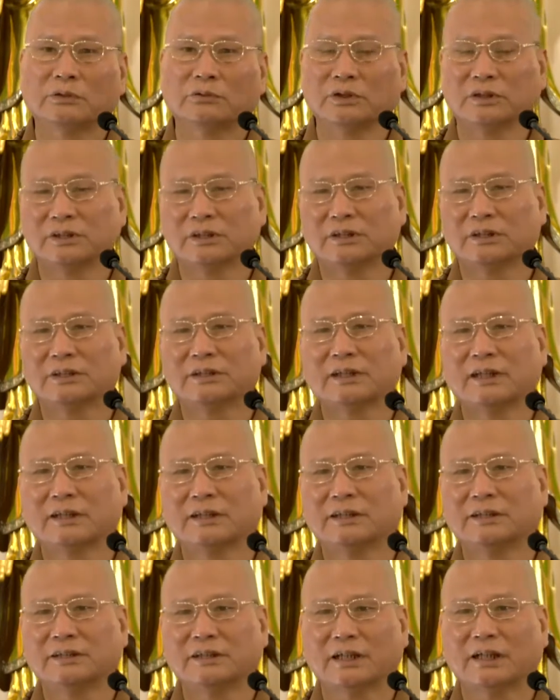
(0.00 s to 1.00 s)
啊，对自己家
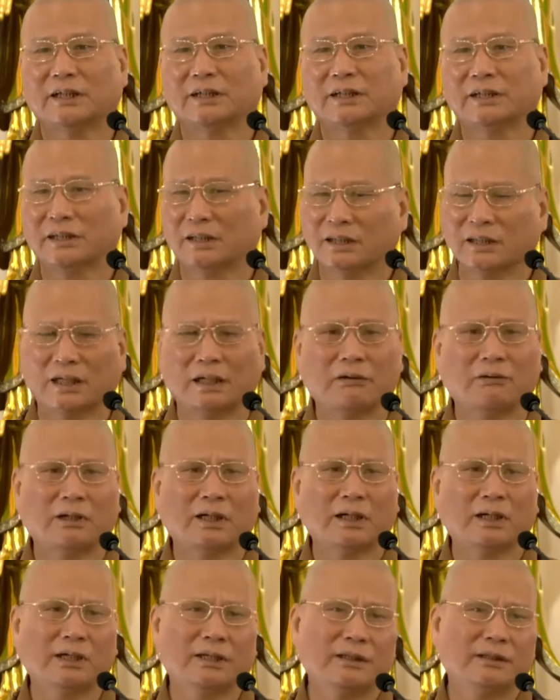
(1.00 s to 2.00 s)
人讲也很好
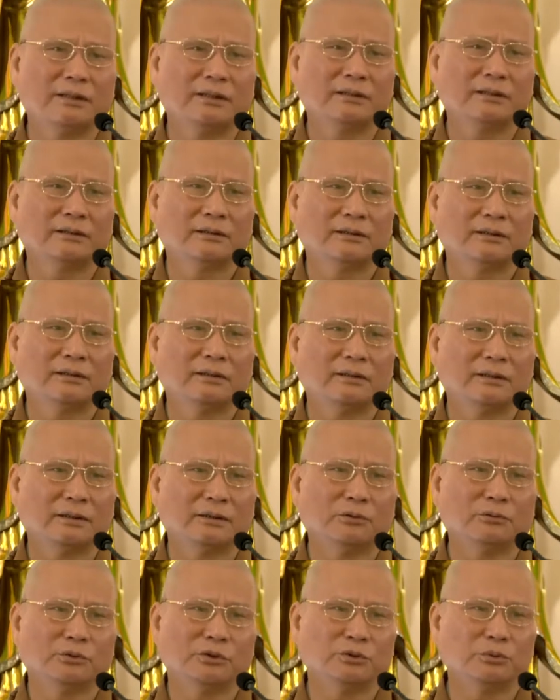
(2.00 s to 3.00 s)
啊，
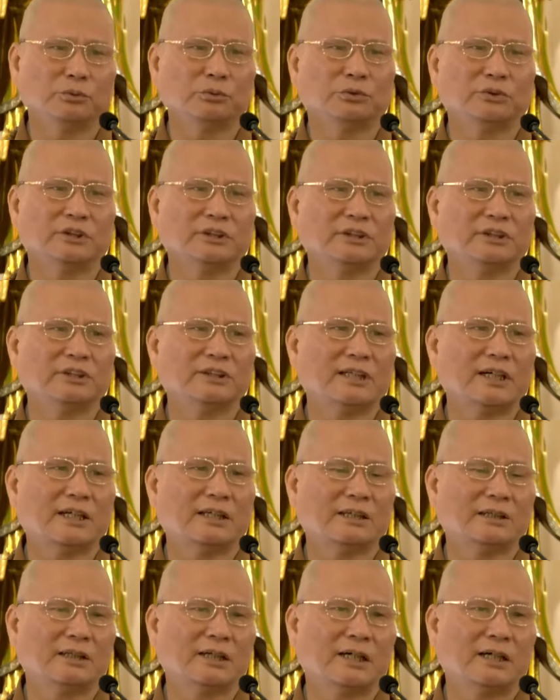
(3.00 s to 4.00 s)
啊，度度自己
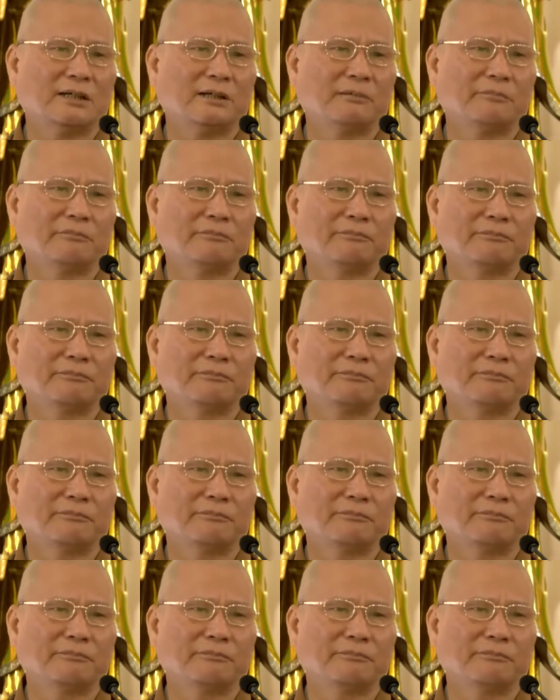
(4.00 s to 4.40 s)
家人呐。